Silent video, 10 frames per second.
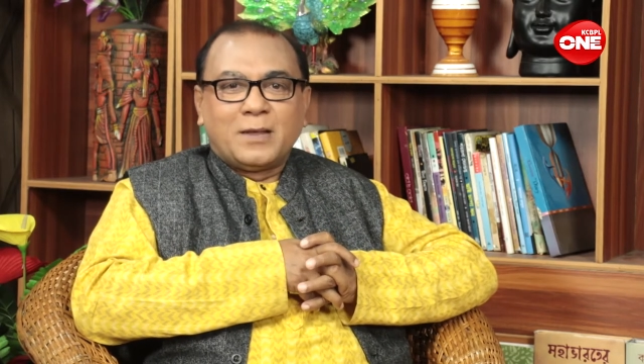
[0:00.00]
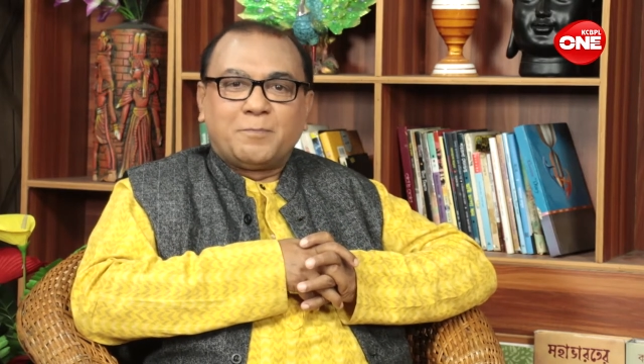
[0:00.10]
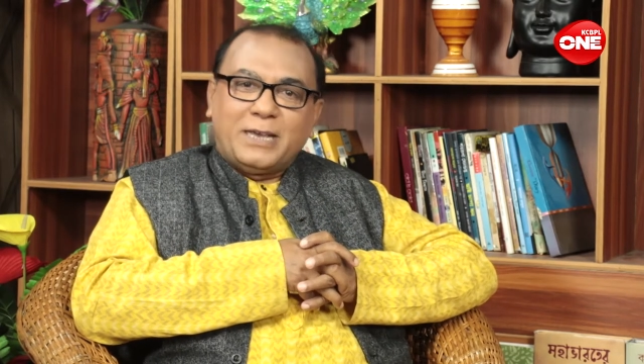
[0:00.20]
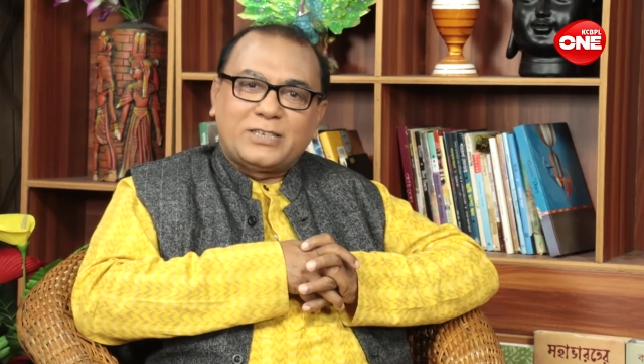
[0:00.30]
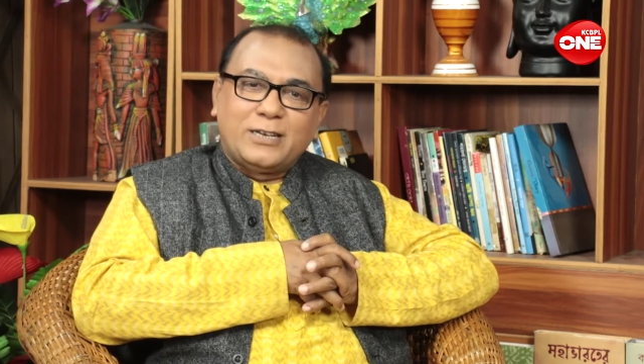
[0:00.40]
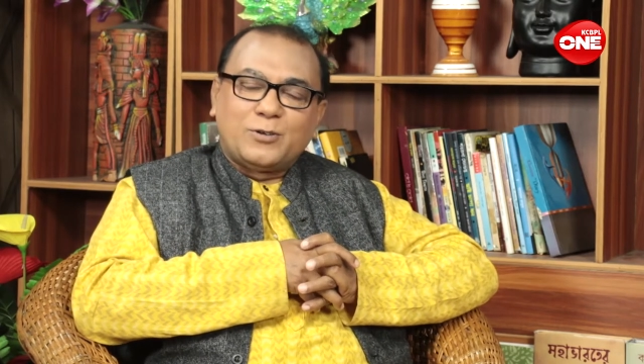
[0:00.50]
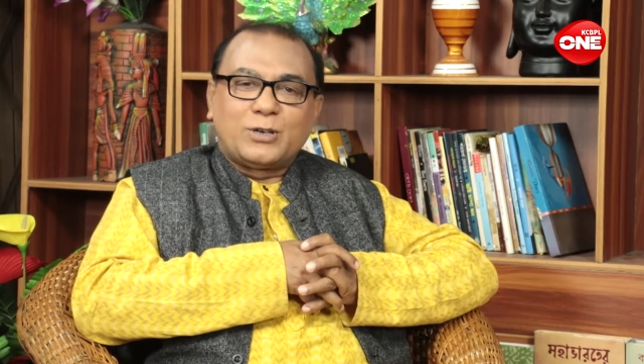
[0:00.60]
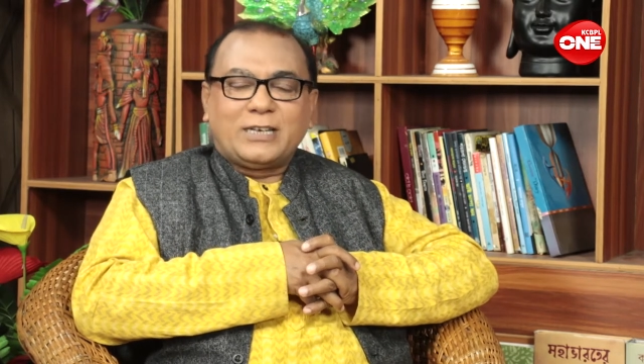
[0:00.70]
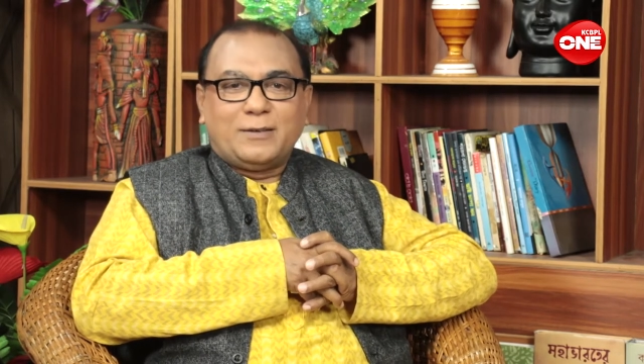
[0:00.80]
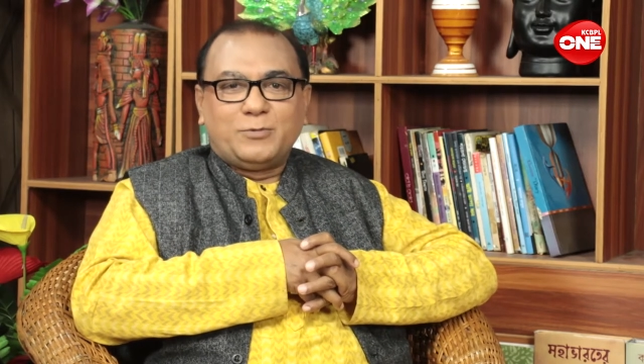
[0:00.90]
পেয়েছেন
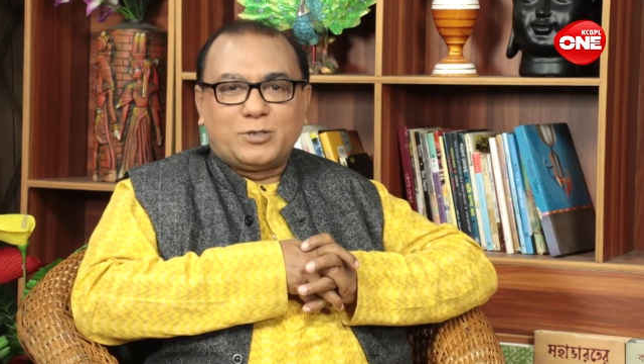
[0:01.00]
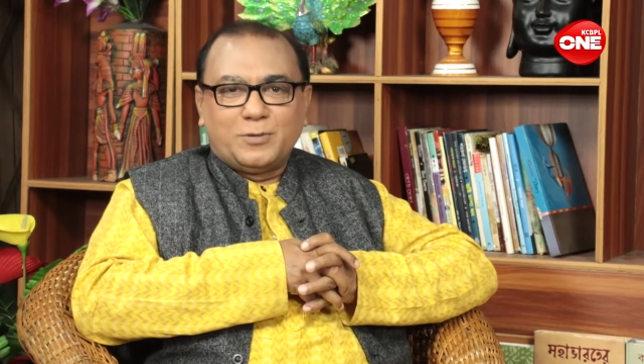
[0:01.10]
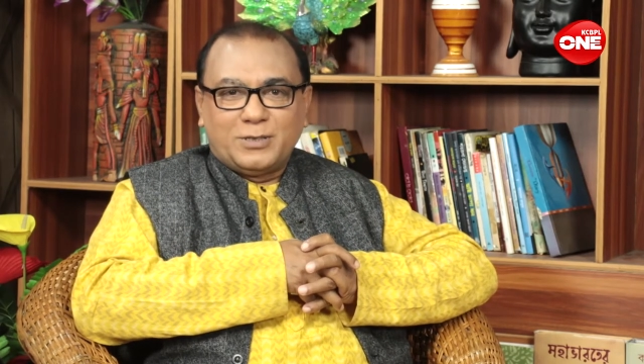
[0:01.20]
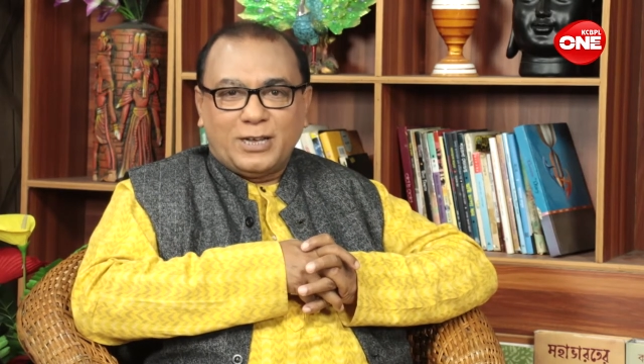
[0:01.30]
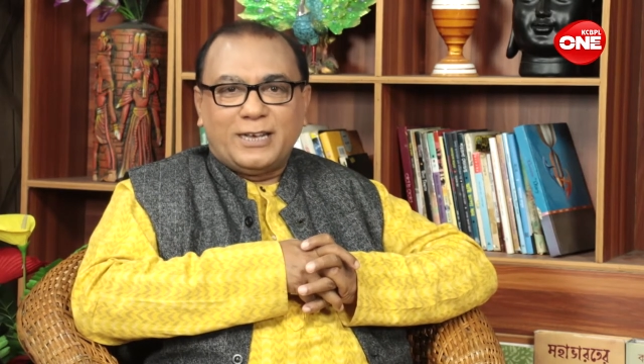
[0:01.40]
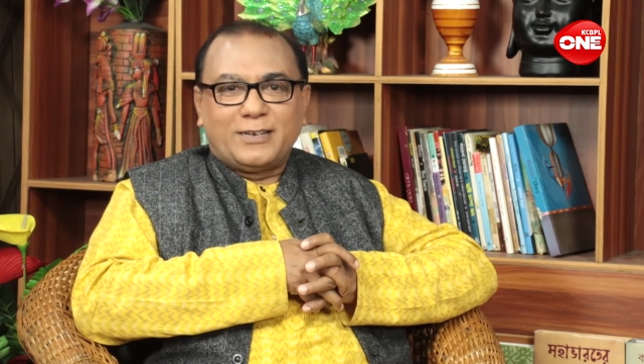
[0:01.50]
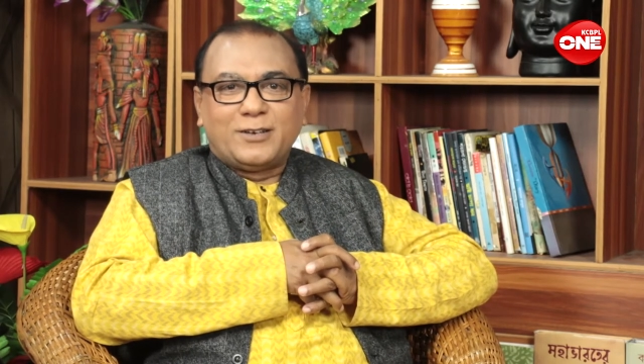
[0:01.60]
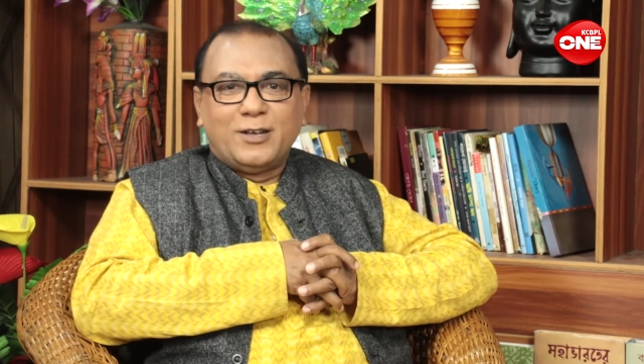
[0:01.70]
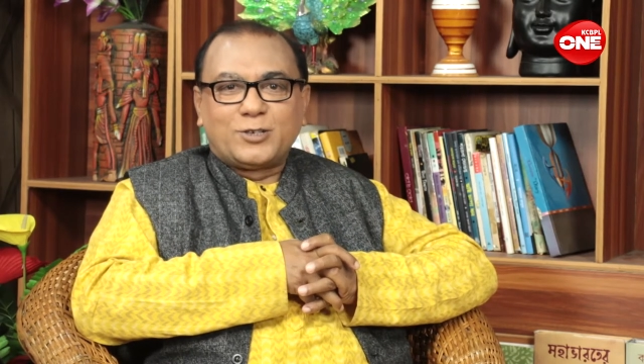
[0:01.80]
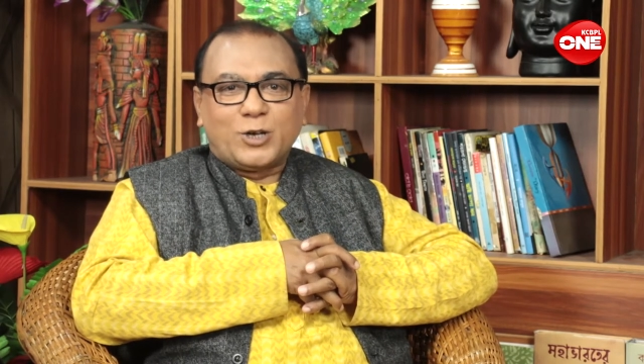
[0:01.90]
কলকাতা বিশ্ববিদ্যালয়ের
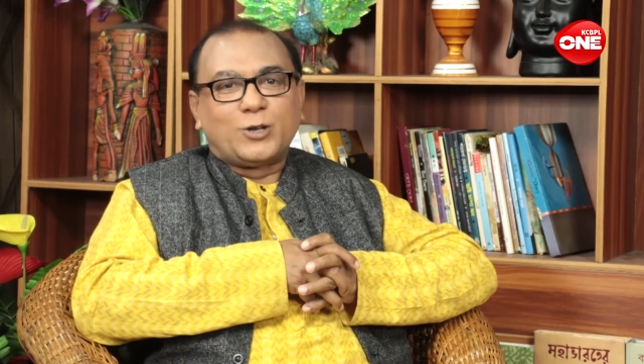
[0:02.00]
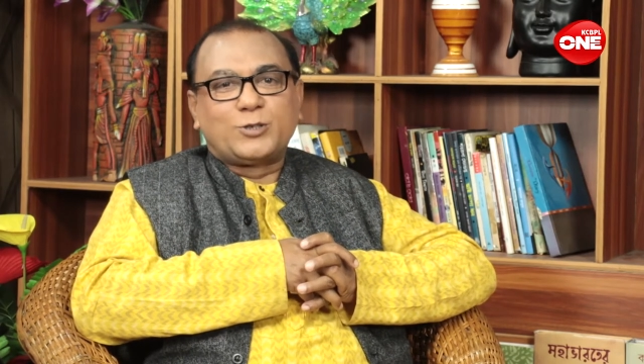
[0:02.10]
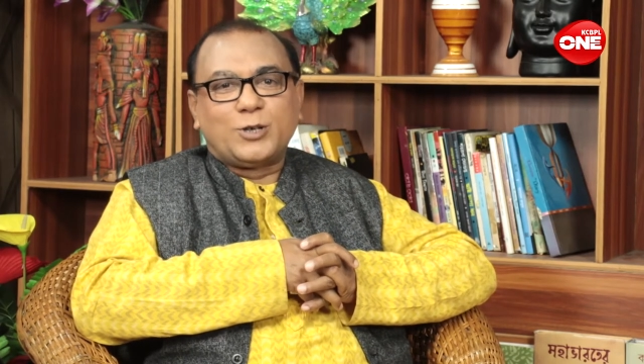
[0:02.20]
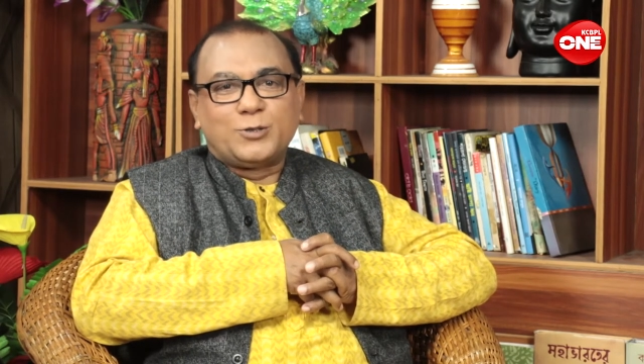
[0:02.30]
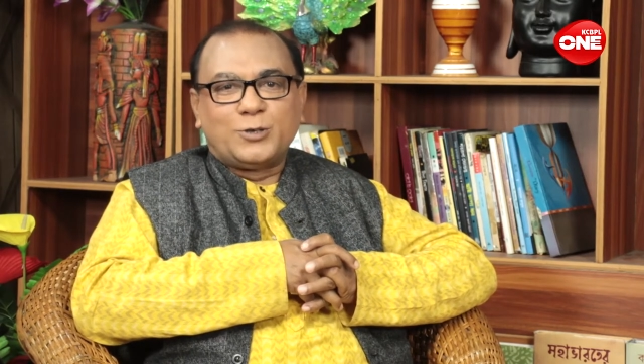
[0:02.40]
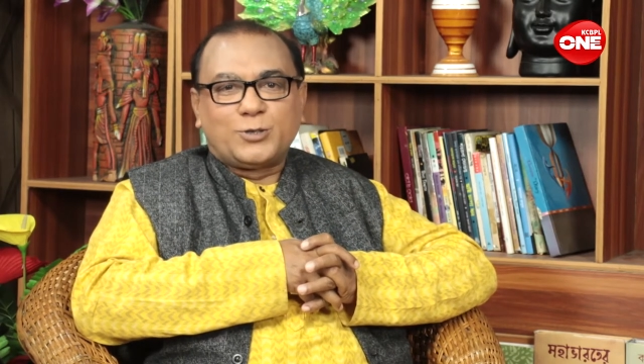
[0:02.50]
শরৎচন্দ্র